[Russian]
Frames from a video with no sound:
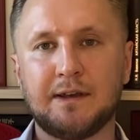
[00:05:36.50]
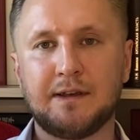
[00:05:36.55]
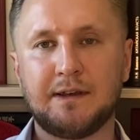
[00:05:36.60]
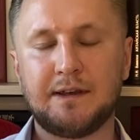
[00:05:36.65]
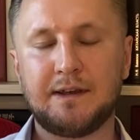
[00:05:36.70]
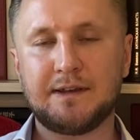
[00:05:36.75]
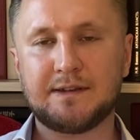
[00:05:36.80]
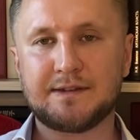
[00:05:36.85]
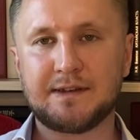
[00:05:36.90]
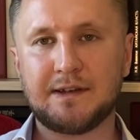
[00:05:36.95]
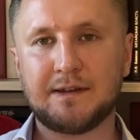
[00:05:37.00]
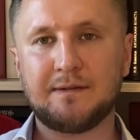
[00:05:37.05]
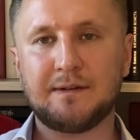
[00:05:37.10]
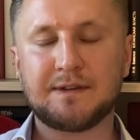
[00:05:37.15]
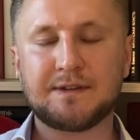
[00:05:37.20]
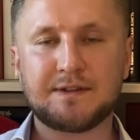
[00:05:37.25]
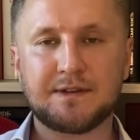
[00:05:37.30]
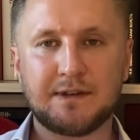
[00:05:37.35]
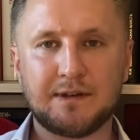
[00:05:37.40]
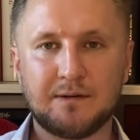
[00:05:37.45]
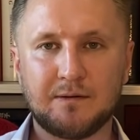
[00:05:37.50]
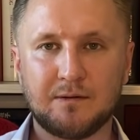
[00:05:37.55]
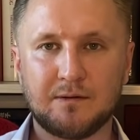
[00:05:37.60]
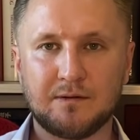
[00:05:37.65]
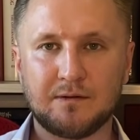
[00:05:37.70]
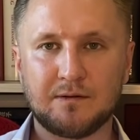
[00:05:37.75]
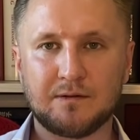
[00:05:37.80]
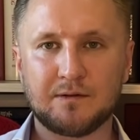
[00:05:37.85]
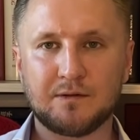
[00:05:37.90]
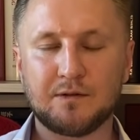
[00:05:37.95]
И, соответственно,
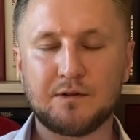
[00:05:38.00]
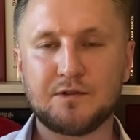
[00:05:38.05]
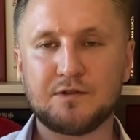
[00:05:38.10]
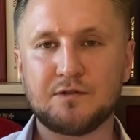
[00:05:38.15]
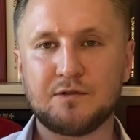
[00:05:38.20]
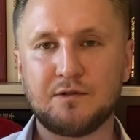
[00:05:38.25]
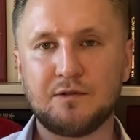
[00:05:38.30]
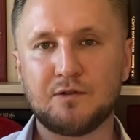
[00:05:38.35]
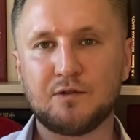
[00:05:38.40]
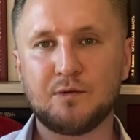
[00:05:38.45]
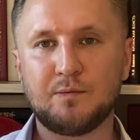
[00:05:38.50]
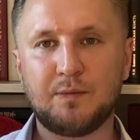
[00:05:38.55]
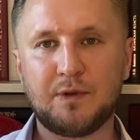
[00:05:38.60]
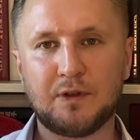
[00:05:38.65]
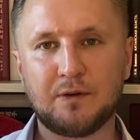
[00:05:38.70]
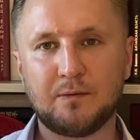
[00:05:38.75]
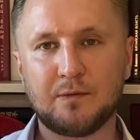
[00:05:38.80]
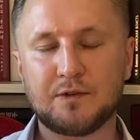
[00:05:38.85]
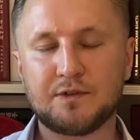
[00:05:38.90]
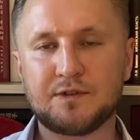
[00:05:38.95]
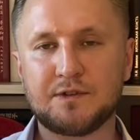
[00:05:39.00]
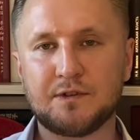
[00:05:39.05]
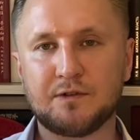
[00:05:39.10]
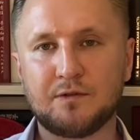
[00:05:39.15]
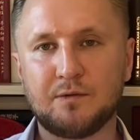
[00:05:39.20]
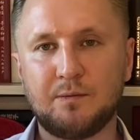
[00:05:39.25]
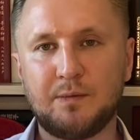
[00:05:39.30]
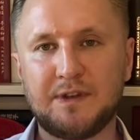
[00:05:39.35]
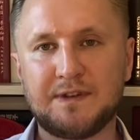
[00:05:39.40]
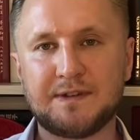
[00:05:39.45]
кто еще не купил, можете
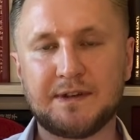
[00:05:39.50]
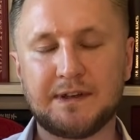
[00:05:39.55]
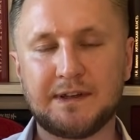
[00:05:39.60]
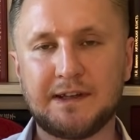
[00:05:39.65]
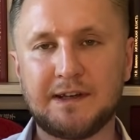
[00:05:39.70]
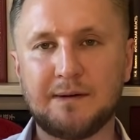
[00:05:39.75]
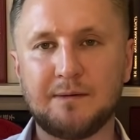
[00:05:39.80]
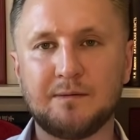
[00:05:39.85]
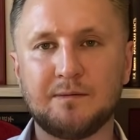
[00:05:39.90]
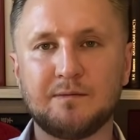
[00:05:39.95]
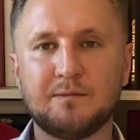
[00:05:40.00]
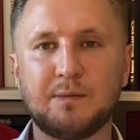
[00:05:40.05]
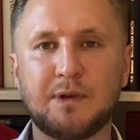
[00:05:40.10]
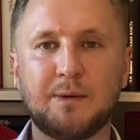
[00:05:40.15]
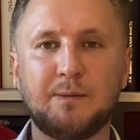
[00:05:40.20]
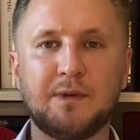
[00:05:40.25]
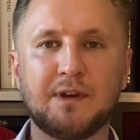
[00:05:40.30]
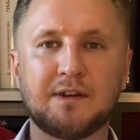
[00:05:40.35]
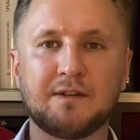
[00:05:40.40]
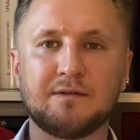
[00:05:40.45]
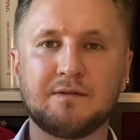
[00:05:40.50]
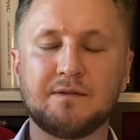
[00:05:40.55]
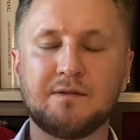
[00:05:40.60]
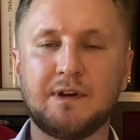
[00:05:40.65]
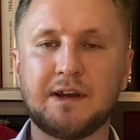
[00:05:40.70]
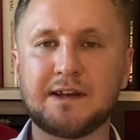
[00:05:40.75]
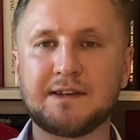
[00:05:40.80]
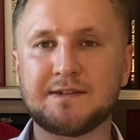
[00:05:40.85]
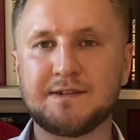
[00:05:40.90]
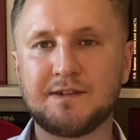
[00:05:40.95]
купить. Она примерно в
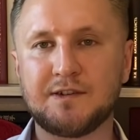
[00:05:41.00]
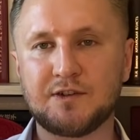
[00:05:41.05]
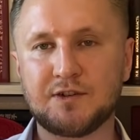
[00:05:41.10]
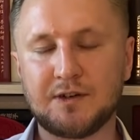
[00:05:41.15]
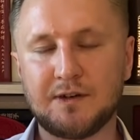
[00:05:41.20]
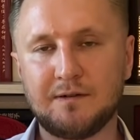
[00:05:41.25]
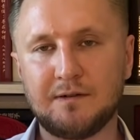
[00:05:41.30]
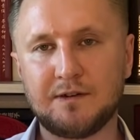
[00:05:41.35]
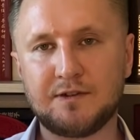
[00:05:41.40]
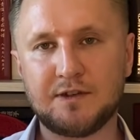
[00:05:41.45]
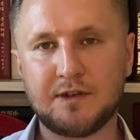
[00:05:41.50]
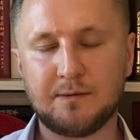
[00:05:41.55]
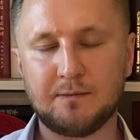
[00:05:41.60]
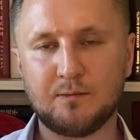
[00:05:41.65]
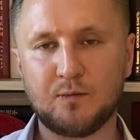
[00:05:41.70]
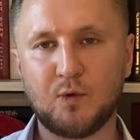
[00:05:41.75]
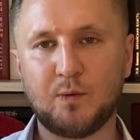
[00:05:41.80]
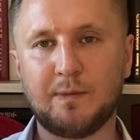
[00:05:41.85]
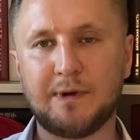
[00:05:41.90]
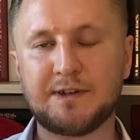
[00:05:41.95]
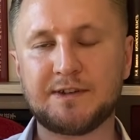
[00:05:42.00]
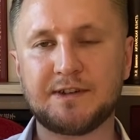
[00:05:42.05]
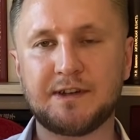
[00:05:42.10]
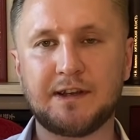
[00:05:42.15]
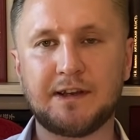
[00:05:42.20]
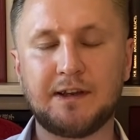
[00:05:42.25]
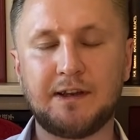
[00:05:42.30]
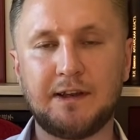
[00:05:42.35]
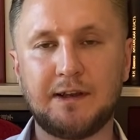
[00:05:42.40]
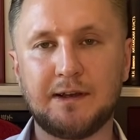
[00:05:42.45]
два раза дешевле, чем
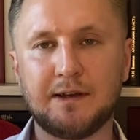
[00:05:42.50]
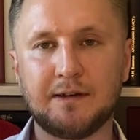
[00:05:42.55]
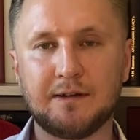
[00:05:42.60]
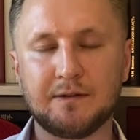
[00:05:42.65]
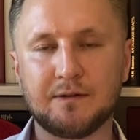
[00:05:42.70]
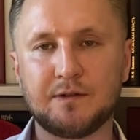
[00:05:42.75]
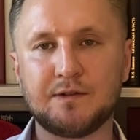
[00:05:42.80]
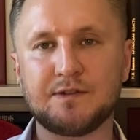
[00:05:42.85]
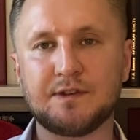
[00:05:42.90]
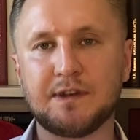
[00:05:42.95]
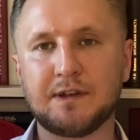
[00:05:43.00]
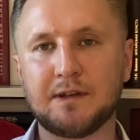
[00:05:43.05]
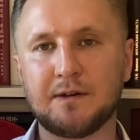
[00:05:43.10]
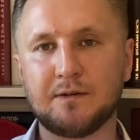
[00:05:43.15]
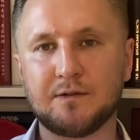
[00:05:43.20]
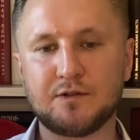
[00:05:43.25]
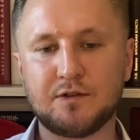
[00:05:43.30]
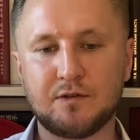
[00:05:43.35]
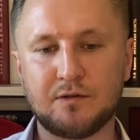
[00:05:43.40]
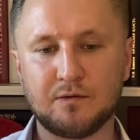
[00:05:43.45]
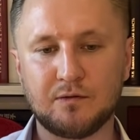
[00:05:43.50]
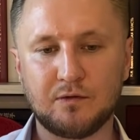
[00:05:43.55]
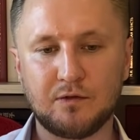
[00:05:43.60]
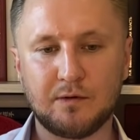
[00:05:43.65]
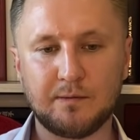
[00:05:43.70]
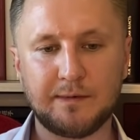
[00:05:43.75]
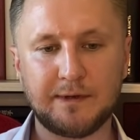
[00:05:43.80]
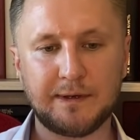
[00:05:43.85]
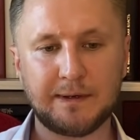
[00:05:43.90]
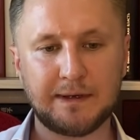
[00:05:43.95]
бумажная книга. То есть это очень
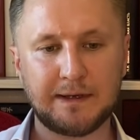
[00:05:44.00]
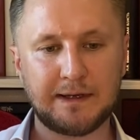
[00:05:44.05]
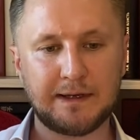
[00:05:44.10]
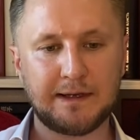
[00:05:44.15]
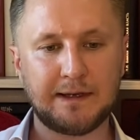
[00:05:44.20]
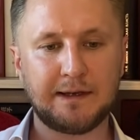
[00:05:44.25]
удобно.